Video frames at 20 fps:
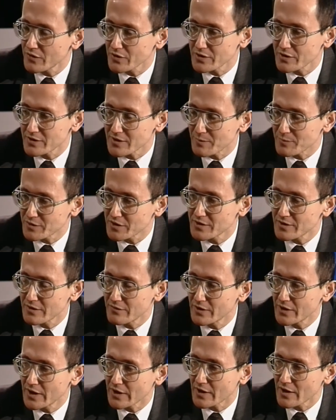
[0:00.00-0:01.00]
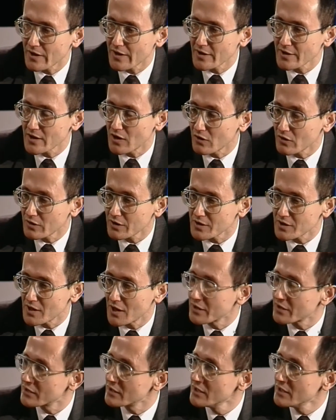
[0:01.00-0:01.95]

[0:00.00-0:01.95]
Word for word: Jest tam system wynagradzania określany